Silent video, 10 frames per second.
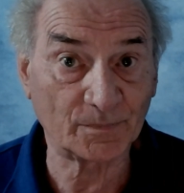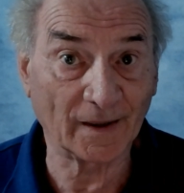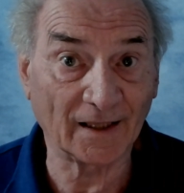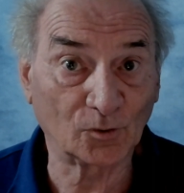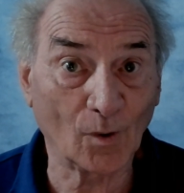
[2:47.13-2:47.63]

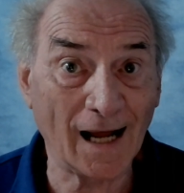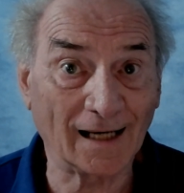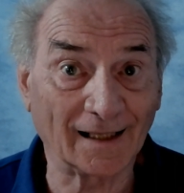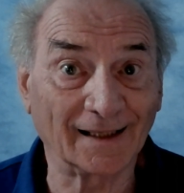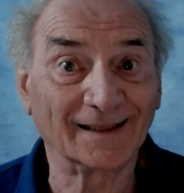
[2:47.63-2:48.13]

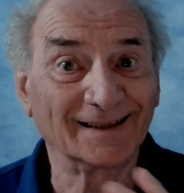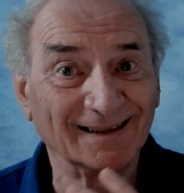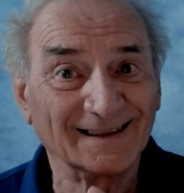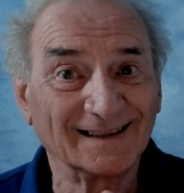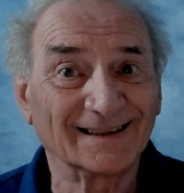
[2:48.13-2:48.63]
spirituale
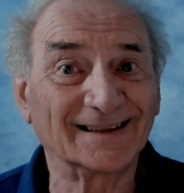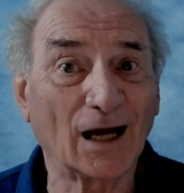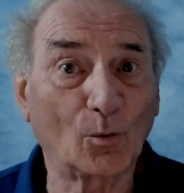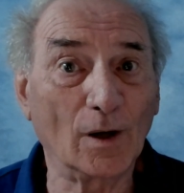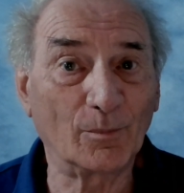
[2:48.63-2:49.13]

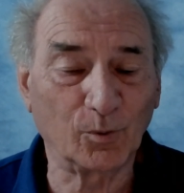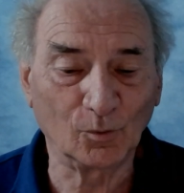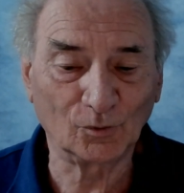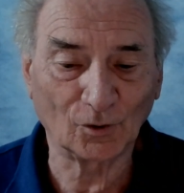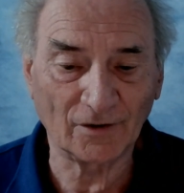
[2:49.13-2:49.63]
da quel
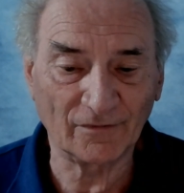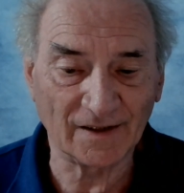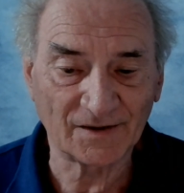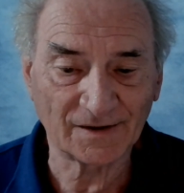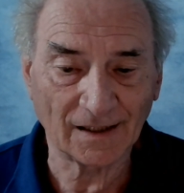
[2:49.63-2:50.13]
punto di
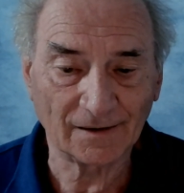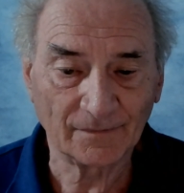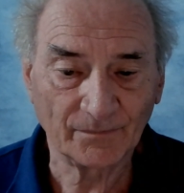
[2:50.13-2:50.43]
vista,